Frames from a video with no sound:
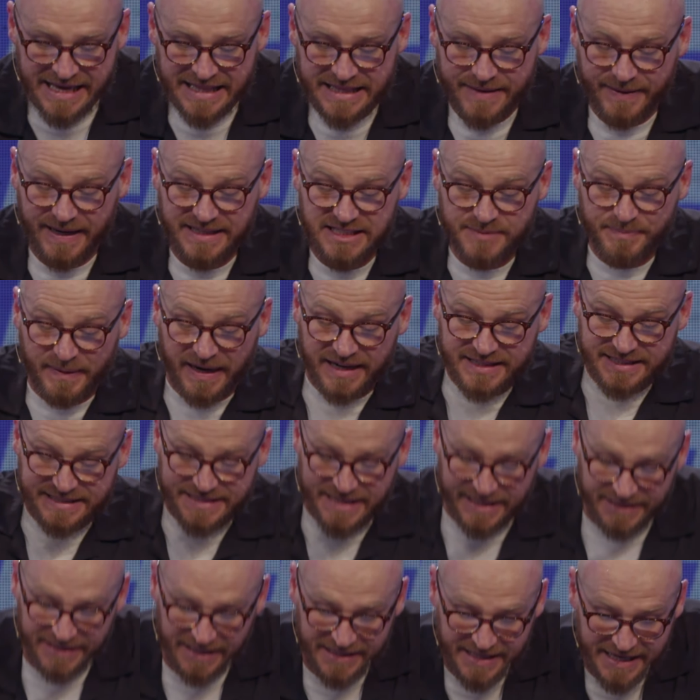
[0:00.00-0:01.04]
Deberás esperar
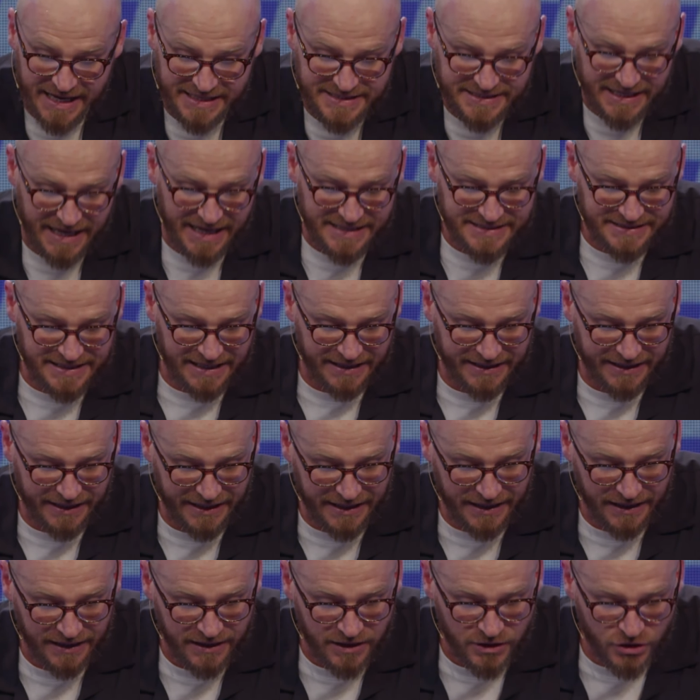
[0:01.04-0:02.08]
siete días hasta
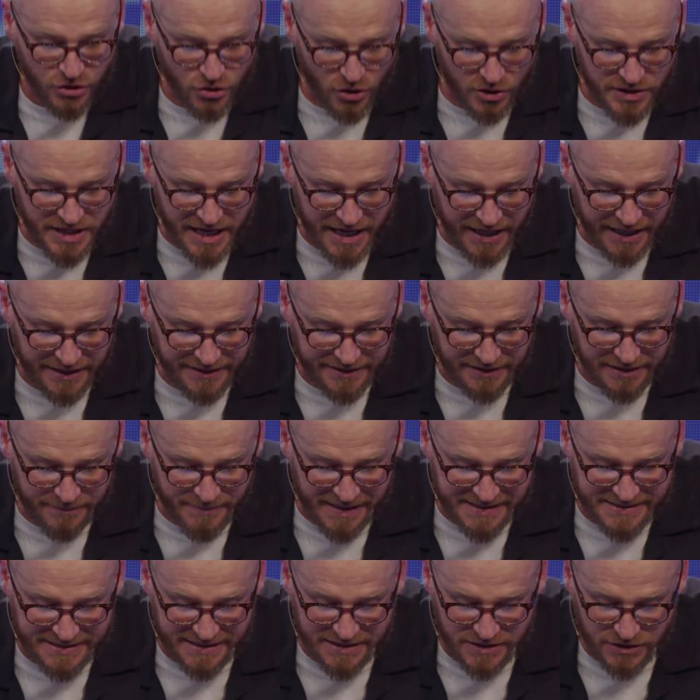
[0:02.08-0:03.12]
que yo llegue y te dé
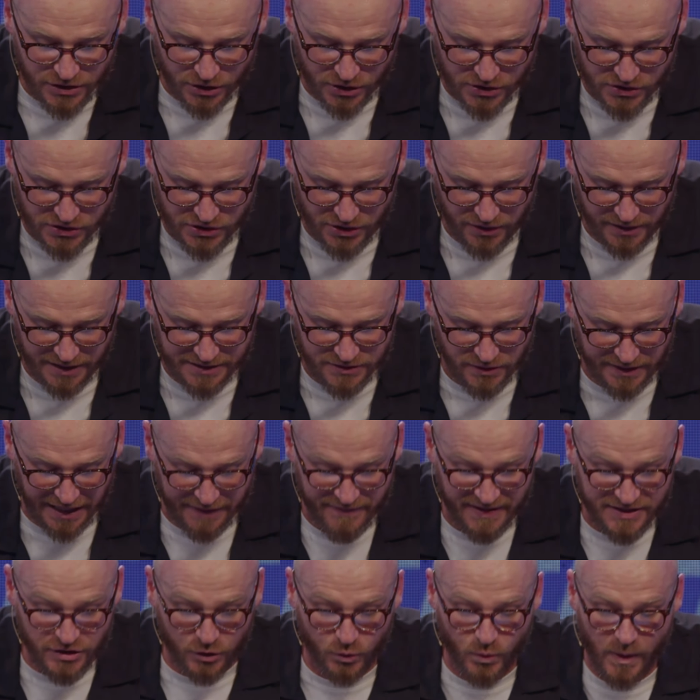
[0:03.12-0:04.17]
más instrucciones. Ok,
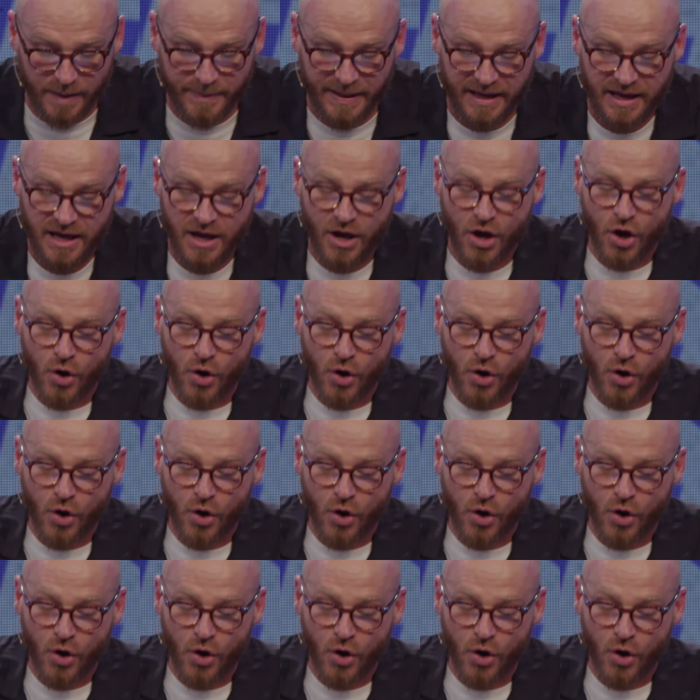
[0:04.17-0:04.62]
verso 9.